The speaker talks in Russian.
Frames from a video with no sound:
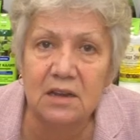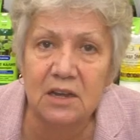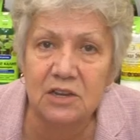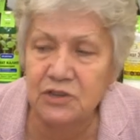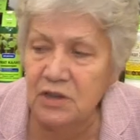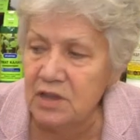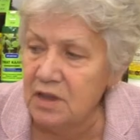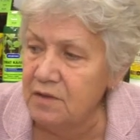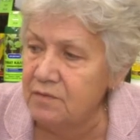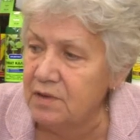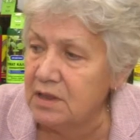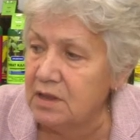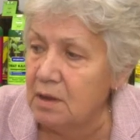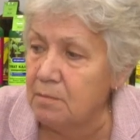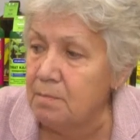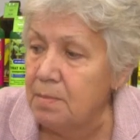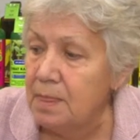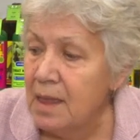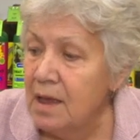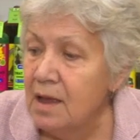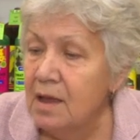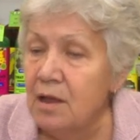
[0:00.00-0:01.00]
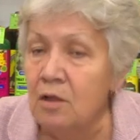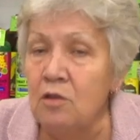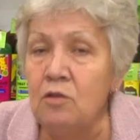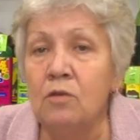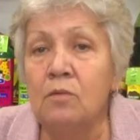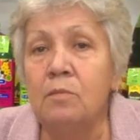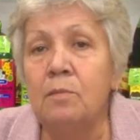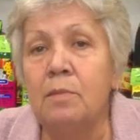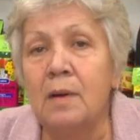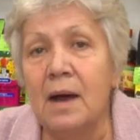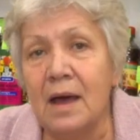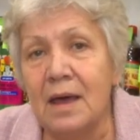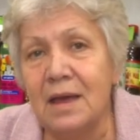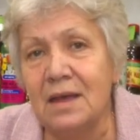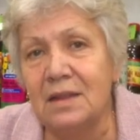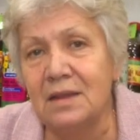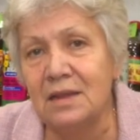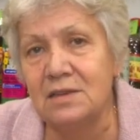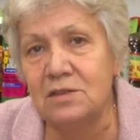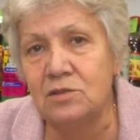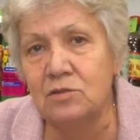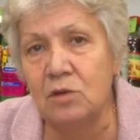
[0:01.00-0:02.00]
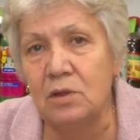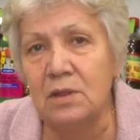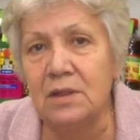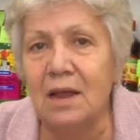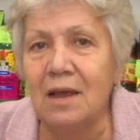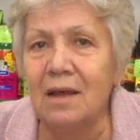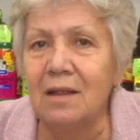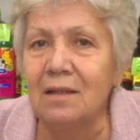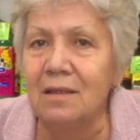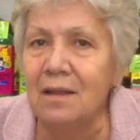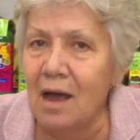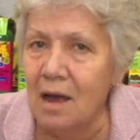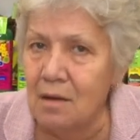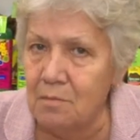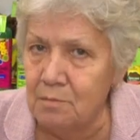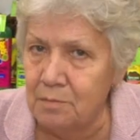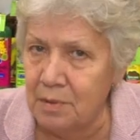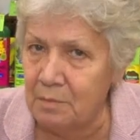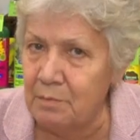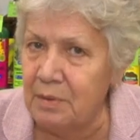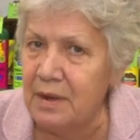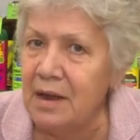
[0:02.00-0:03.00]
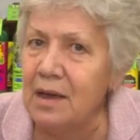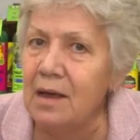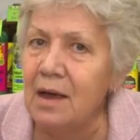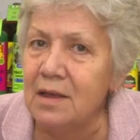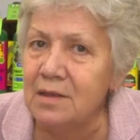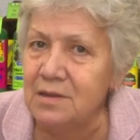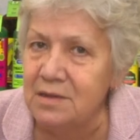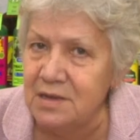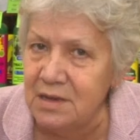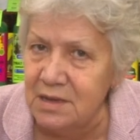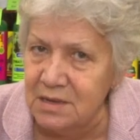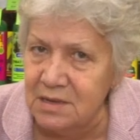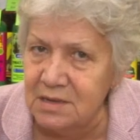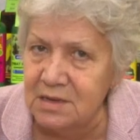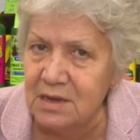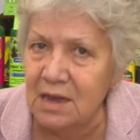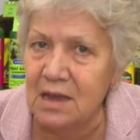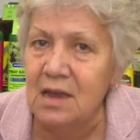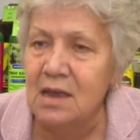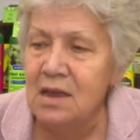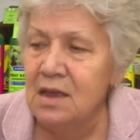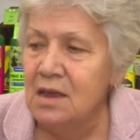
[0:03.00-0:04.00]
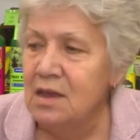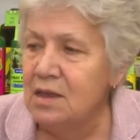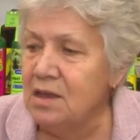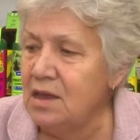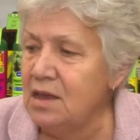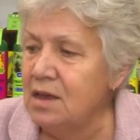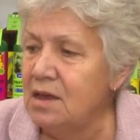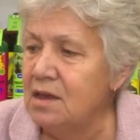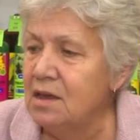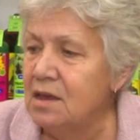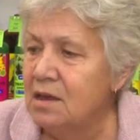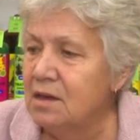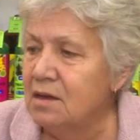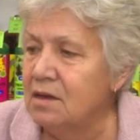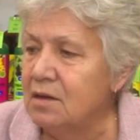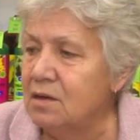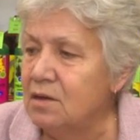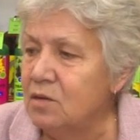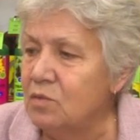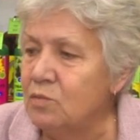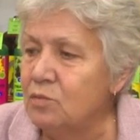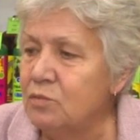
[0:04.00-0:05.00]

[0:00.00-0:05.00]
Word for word: даже не в этом. Любая настольная лампа пригодится и э,